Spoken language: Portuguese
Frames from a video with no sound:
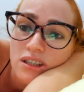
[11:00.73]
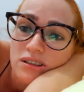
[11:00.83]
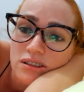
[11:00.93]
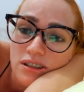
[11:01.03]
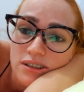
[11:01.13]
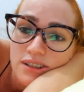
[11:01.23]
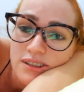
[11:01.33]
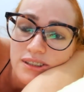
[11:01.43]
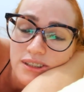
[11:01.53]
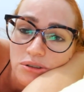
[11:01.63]
Só sei
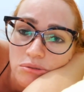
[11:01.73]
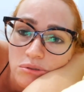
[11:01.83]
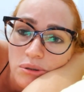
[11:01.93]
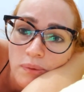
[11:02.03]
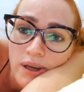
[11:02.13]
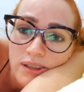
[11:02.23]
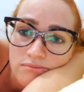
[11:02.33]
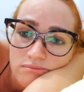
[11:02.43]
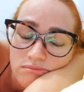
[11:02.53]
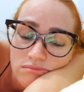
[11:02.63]
sim que eu não tô bem.
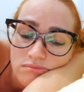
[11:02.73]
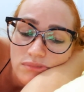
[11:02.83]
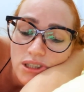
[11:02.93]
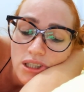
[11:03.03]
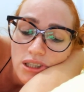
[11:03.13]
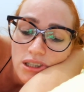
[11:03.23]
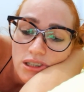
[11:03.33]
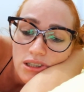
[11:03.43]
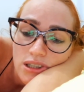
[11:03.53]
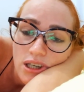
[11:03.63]

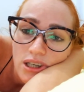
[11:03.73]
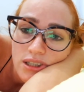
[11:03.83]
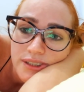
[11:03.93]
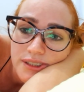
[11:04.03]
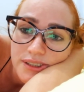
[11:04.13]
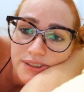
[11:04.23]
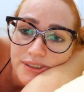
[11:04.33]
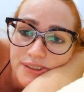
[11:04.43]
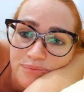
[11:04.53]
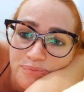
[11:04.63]
E
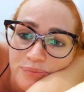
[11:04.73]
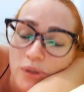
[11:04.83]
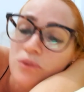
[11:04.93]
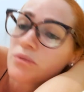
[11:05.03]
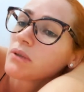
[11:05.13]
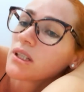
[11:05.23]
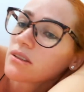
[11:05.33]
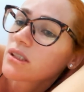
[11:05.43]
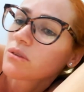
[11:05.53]
aí, os planos que eu